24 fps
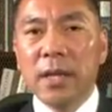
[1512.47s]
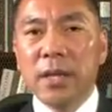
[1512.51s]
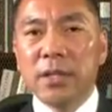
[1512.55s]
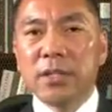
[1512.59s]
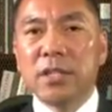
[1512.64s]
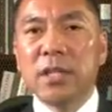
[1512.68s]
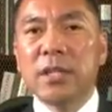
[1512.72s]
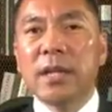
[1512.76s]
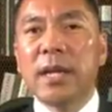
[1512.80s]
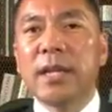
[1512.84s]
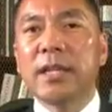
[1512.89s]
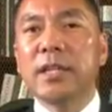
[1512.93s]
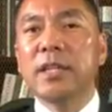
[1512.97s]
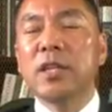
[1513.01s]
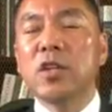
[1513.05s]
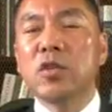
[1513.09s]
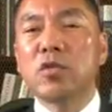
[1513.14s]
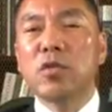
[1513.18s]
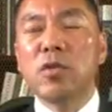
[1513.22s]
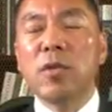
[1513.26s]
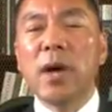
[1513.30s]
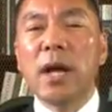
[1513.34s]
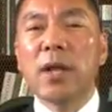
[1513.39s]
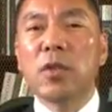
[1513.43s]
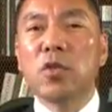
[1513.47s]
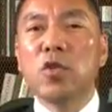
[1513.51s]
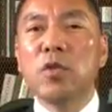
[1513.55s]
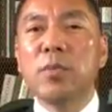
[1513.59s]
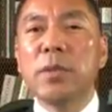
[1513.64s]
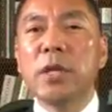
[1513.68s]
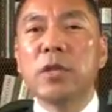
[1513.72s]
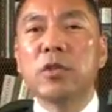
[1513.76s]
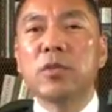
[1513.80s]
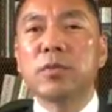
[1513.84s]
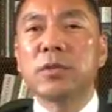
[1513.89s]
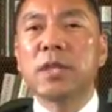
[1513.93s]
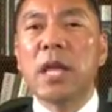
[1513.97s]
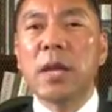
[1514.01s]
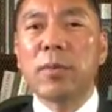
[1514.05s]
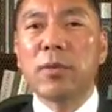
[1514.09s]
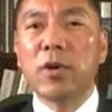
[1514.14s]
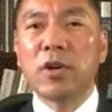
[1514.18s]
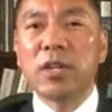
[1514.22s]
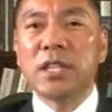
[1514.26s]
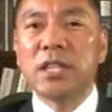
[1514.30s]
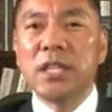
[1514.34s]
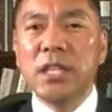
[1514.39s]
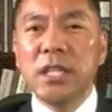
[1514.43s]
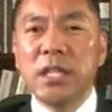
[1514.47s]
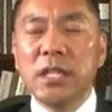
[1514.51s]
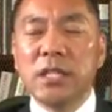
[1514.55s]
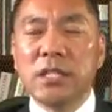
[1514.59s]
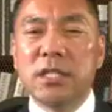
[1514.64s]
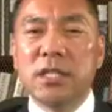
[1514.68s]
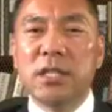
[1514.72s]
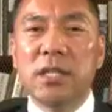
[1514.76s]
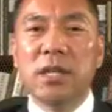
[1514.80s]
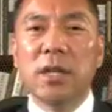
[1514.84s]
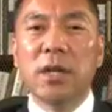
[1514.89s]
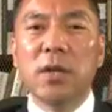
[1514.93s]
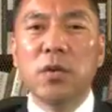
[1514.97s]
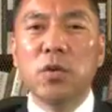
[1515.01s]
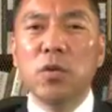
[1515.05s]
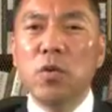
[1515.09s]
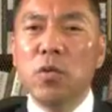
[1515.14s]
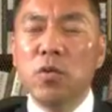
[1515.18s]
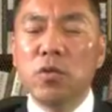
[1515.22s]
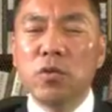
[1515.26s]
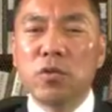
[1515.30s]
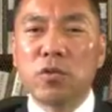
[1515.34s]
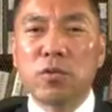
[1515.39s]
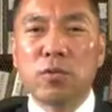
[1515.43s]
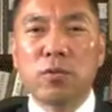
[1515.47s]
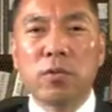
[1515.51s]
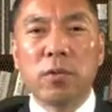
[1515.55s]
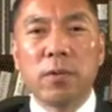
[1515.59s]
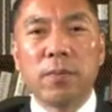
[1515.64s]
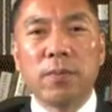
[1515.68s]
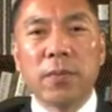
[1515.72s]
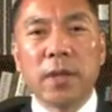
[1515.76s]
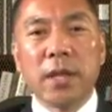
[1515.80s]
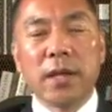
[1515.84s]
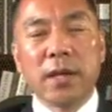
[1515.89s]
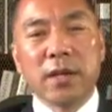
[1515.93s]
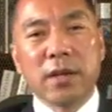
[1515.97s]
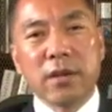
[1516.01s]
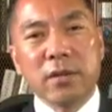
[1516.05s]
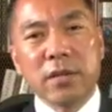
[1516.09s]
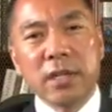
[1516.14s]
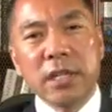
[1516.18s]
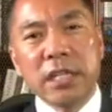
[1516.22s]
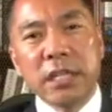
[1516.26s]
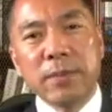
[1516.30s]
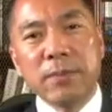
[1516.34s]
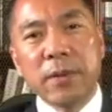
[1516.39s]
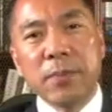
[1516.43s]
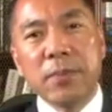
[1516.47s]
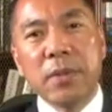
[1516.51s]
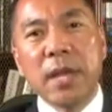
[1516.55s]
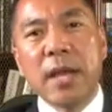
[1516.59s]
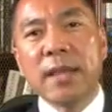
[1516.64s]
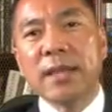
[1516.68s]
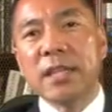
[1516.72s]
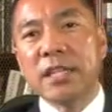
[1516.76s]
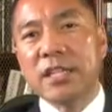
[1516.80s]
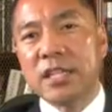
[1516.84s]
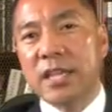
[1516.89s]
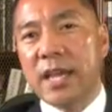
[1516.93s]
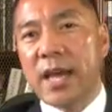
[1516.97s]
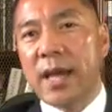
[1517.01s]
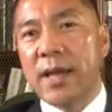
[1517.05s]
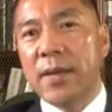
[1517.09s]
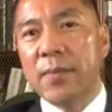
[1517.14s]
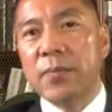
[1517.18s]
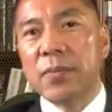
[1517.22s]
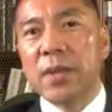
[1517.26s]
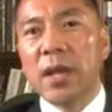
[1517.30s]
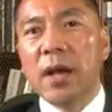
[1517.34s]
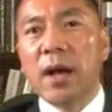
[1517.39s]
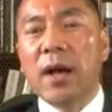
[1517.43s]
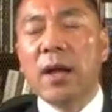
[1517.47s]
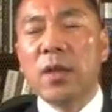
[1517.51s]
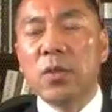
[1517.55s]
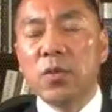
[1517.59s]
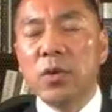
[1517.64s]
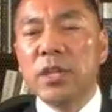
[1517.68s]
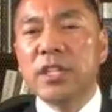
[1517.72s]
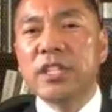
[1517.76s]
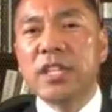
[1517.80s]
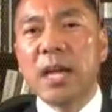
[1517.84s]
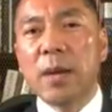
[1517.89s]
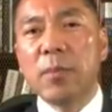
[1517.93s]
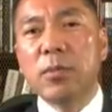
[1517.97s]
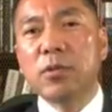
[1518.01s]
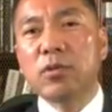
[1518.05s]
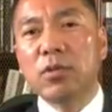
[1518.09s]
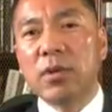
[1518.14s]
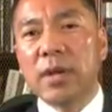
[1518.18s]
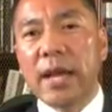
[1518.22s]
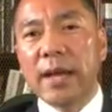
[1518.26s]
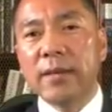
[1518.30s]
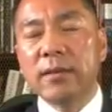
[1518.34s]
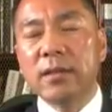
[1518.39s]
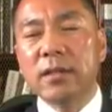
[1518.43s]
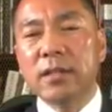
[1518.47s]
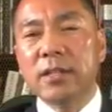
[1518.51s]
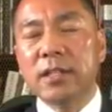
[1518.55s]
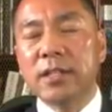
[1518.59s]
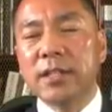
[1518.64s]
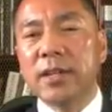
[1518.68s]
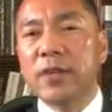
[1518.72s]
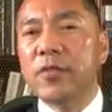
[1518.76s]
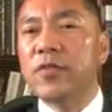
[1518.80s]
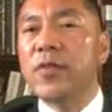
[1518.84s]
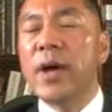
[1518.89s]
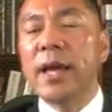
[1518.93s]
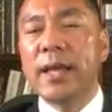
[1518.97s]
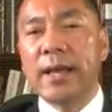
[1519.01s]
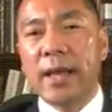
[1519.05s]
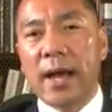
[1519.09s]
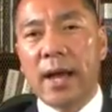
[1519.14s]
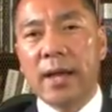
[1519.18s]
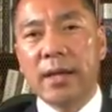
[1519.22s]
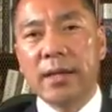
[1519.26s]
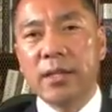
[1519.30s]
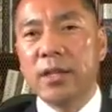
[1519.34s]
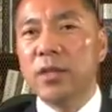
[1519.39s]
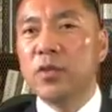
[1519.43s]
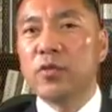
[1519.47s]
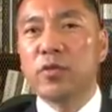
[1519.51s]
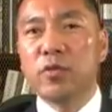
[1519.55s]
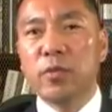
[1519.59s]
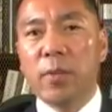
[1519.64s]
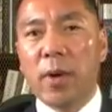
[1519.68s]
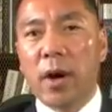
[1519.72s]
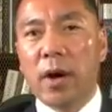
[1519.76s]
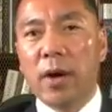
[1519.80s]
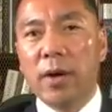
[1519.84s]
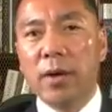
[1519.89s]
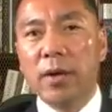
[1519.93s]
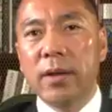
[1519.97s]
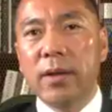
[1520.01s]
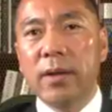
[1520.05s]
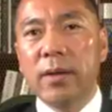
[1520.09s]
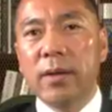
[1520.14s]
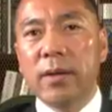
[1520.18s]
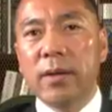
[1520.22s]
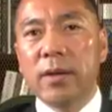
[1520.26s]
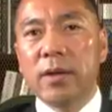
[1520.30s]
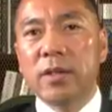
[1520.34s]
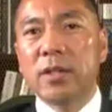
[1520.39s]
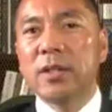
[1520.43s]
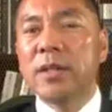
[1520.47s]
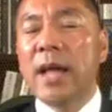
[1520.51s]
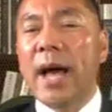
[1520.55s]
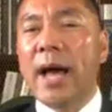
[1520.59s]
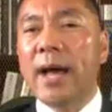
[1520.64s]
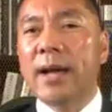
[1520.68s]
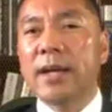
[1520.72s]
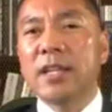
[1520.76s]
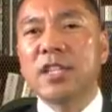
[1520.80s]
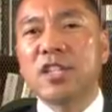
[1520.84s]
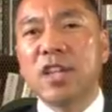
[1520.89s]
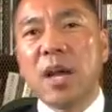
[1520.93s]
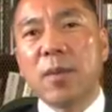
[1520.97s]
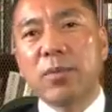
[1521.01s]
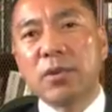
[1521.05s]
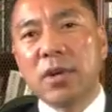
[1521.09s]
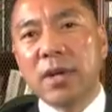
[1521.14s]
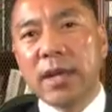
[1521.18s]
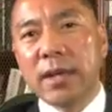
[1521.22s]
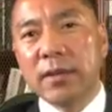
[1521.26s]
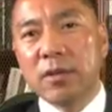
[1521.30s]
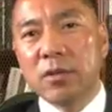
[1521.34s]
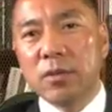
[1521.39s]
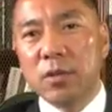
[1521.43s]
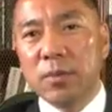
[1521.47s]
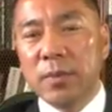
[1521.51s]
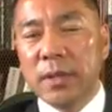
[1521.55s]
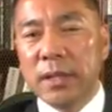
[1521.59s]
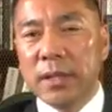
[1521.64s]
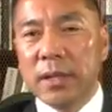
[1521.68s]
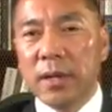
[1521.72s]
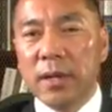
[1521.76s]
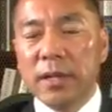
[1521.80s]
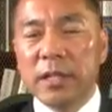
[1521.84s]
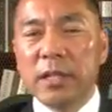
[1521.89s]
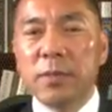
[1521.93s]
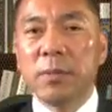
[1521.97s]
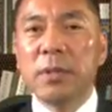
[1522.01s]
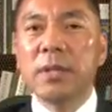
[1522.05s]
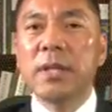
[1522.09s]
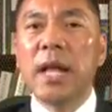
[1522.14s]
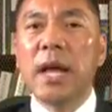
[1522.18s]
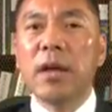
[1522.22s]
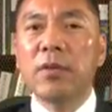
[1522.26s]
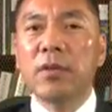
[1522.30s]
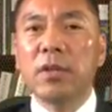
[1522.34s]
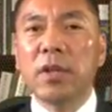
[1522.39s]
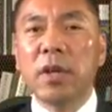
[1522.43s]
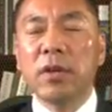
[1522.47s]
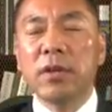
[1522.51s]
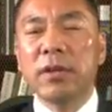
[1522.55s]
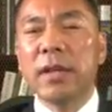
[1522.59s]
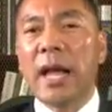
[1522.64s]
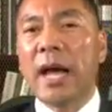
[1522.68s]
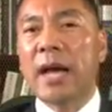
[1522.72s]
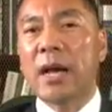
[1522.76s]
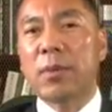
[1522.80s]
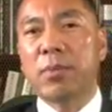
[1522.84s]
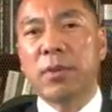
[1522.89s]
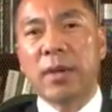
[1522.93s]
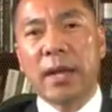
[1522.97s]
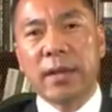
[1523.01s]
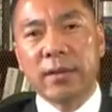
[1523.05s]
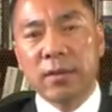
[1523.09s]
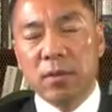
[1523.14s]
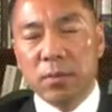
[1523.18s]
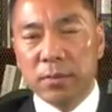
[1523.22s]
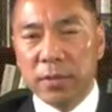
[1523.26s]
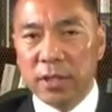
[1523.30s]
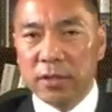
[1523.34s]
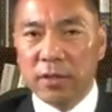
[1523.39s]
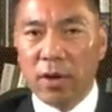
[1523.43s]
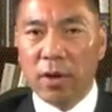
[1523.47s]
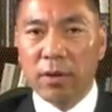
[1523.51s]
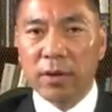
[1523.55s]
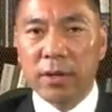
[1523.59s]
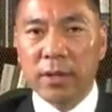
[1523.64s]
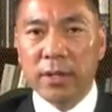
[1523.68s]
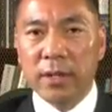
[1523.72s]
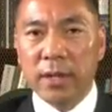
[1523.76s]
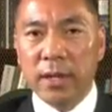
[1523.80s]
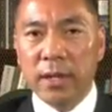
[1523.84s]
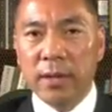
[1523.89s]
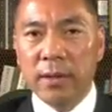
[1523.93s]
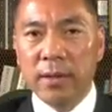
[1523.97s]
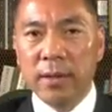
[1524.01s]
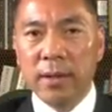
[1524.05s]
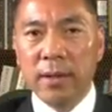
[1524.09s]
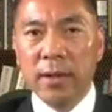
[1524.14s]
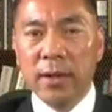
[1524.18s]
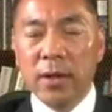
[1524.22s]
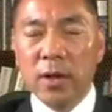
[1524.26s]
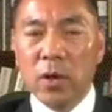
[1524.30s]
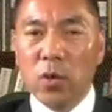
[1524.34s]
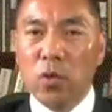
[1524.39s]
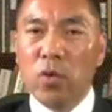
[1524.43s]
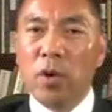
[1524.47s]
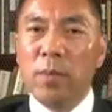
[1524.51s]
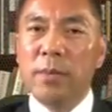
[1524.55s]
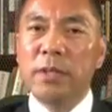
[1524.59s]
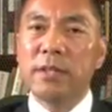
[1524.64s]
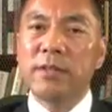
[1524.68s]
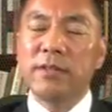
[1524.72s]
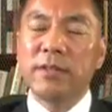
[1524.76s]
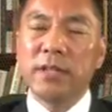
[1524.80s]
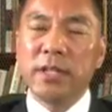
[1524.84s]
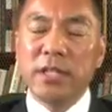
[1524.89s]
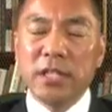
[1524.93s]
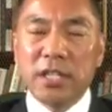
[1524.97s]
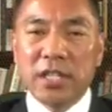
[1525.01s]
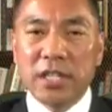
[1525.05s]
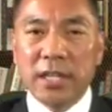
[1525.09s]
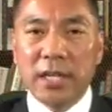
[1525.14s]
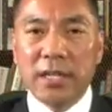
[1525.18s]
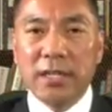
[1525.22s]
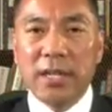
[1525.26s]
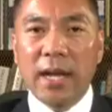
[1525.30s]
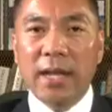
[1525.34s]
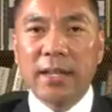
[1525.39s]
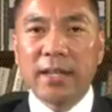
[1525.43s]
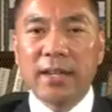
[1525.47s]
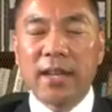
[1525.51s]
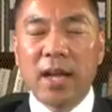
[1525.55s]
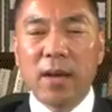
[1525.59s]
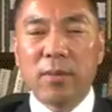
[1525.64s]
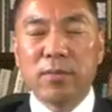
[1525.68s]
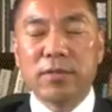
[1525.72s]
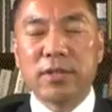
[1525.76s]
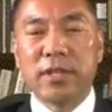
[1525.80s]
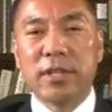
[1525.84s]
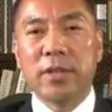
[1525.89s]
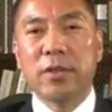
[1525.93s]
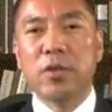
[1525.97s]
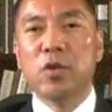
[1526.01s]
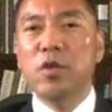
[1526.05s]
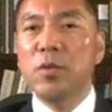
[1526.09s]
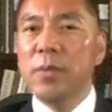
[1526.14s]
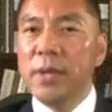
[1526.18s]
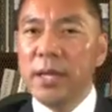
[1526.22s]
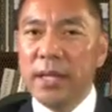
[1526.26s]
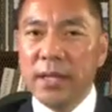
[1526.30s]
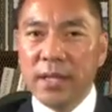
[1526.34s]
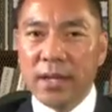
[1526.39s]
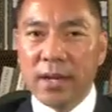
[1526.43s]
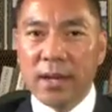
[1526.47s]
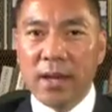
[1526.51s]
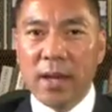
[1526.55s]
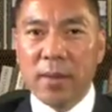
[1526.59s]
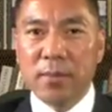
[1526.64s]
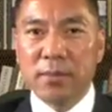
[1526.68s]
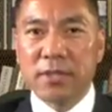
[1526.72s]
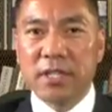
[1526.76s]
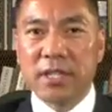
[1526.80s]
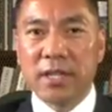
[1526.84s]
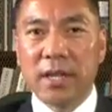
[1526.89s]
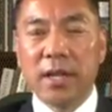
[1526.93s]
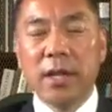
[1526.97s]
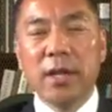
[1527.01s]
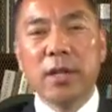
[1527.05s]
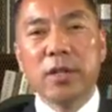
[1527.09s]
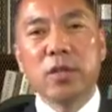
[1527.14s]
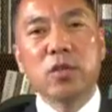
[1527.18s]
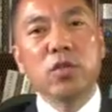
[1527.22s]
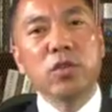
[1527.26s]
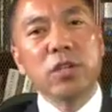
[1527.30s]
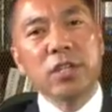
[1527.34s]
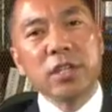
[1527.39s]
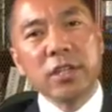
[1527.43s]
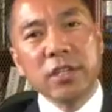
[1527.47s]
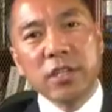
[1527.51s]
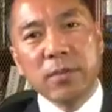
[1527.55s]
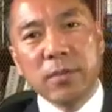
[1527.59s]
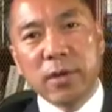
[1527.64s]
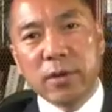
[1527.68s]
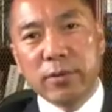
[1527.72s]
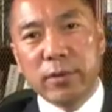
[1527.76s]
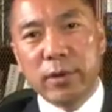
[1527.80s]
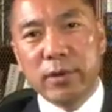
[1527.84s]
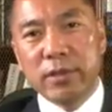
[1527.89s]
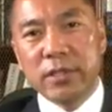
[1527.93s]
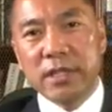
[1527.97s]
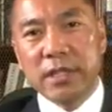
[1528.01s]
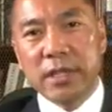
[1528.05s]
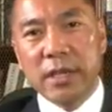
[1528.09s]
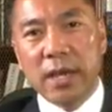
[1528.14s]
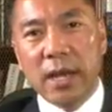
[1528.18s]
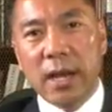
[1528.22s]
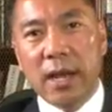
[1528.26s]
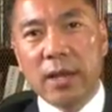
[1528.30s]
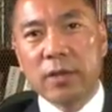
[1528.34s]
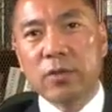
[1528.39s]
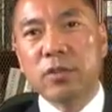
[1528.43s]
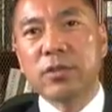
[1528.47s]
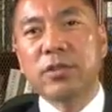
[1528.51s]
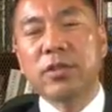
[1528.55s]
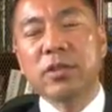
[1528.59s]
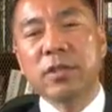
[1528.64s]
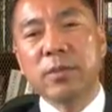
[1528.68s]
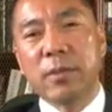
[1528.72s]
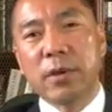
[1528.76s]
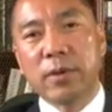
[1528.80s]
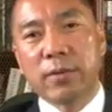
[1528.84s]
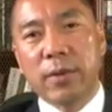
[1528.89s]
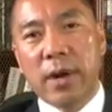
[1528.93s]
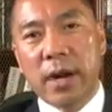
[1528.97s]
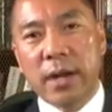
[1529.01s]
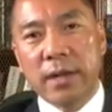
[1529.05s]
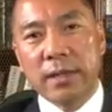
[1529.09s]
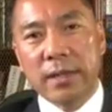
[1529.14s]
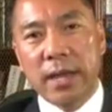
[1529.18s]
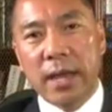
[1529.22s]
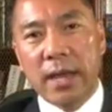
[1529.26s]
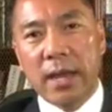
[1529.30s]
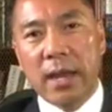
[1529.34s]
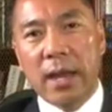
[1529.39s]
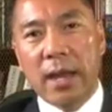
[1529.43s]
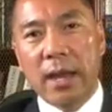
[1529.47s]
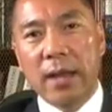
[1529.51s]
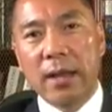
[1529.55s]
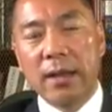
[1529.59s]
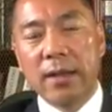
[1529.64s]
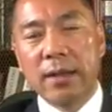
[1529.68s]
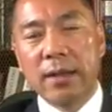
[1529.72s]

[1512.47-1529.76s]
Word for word: 现在一说话，农民就代表着低级庸俗。可是你们骗的钱，很多钱不都来自这些泛亚、易珠宝？哪个钱不是来自农民呢？你们纳税当中哪个不来自我们这草根呢？我们的私营企业家你看不起，农民你看不起，就剩你们国有企业了，就剩你们官二代了。